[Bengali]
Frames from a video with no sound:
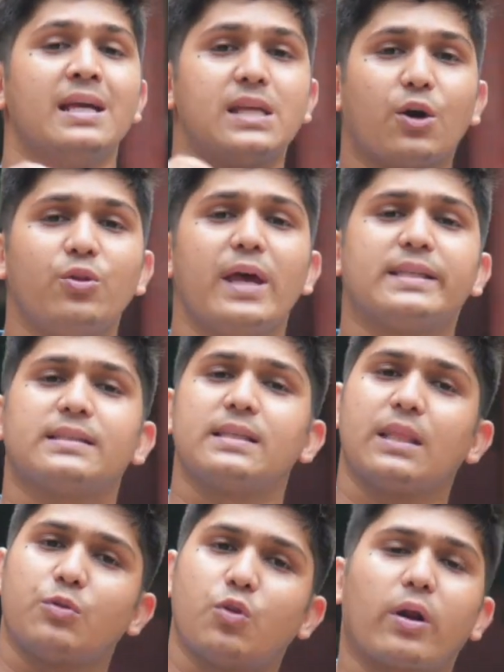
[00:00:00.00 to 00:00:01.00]
যেগুলো
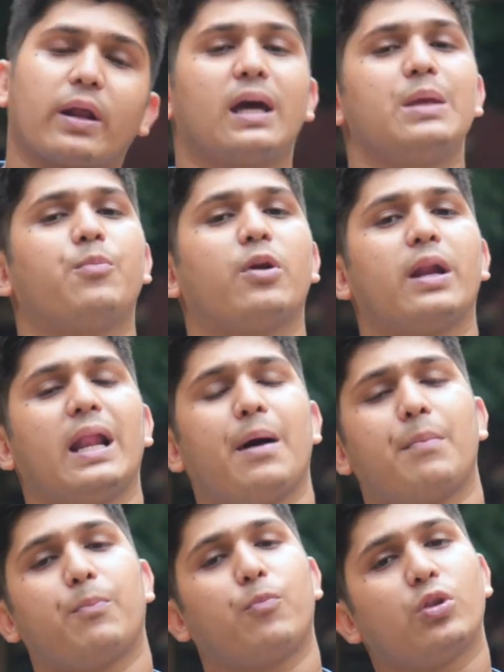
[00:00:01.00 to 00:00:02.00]
এইচএসিতে দরকারই পড়ে না
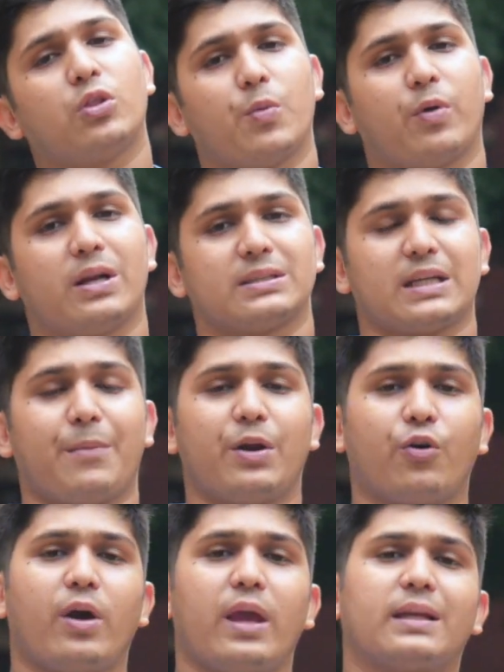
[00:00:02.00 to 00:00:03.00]
আমরা পড়তে পারি না
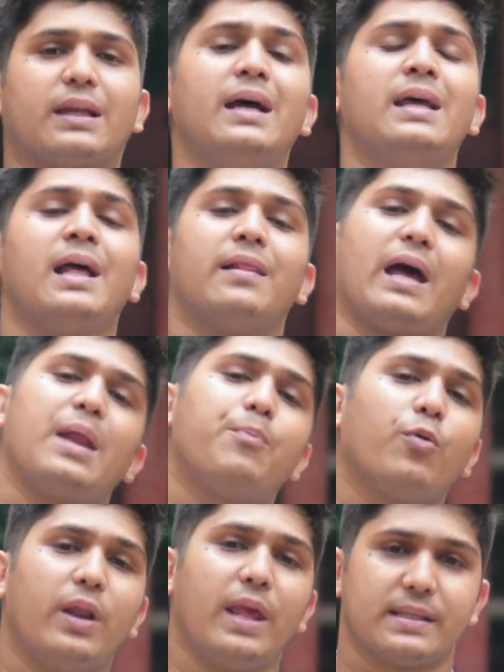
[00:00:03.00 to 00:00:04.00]
সামান্য কয়েকটা লাইন
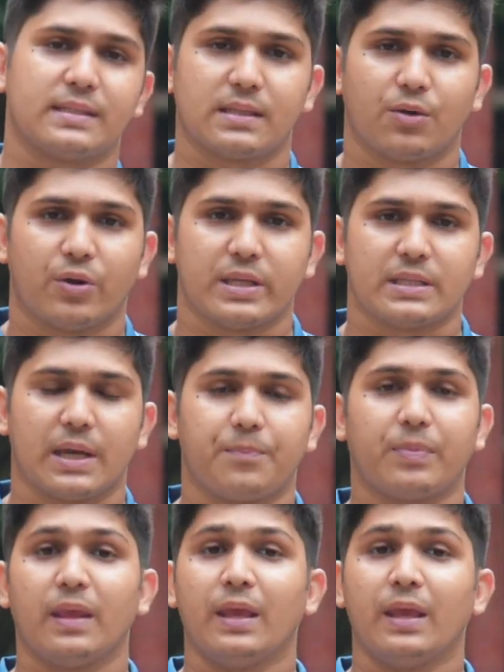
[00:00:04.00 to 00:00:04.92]
পড়লে এইচএসি হয়ে যায়